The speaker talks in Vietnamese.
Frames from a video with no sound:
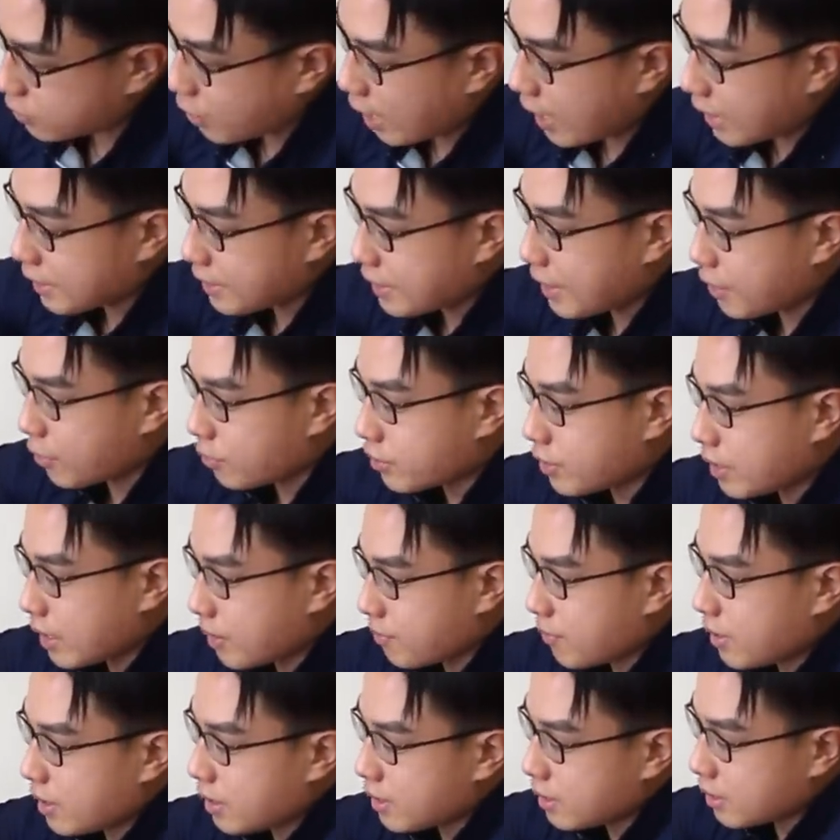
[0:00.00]
tản nhiệt của chiếc
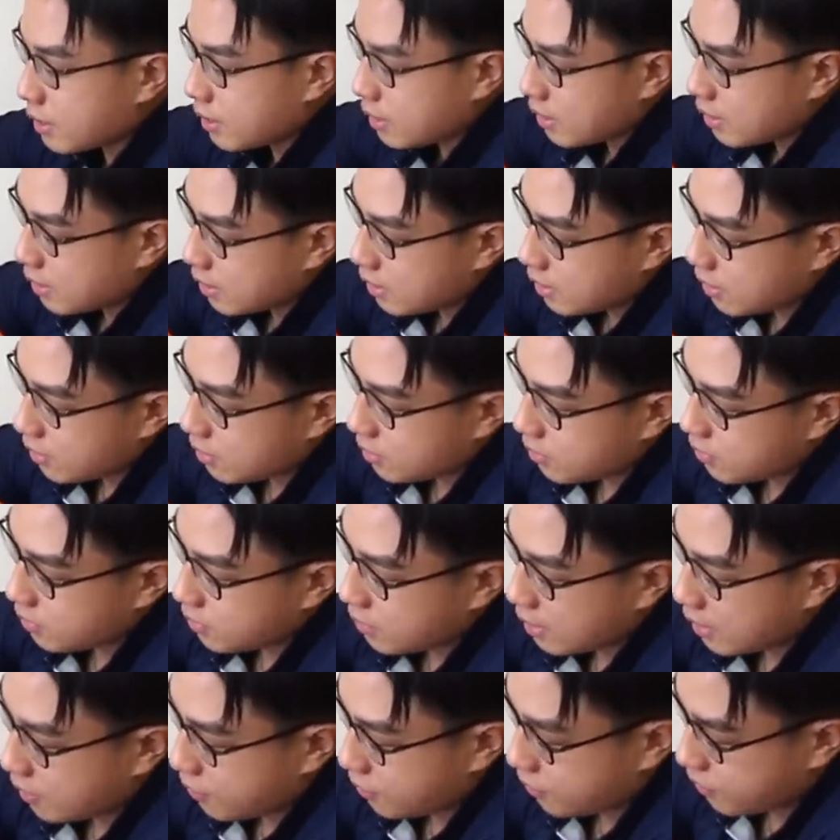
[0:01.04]
âm ly
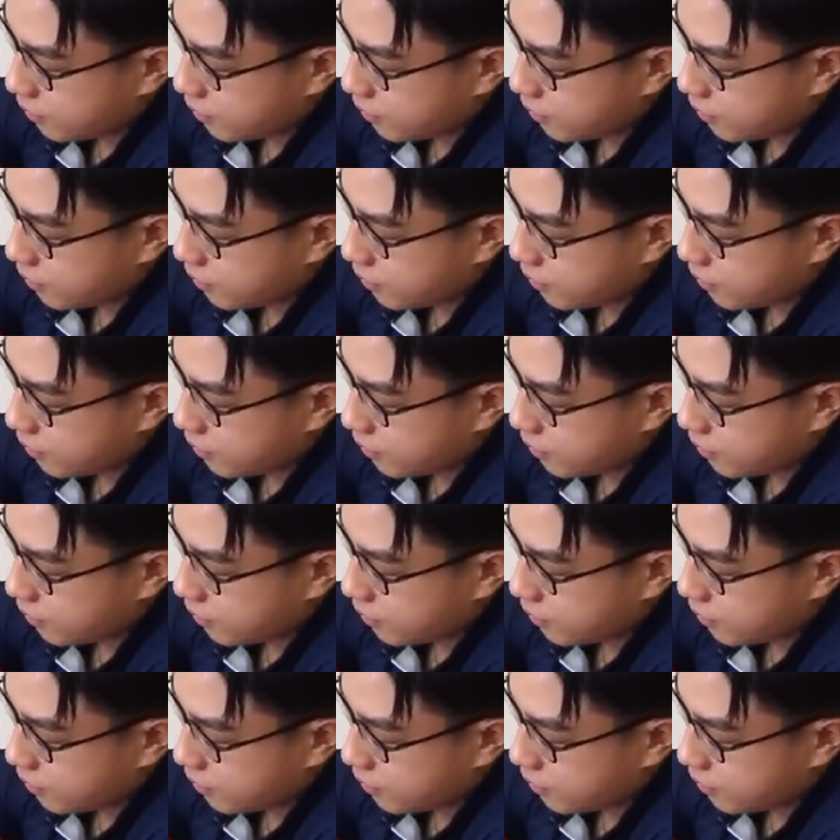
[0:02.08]
với hai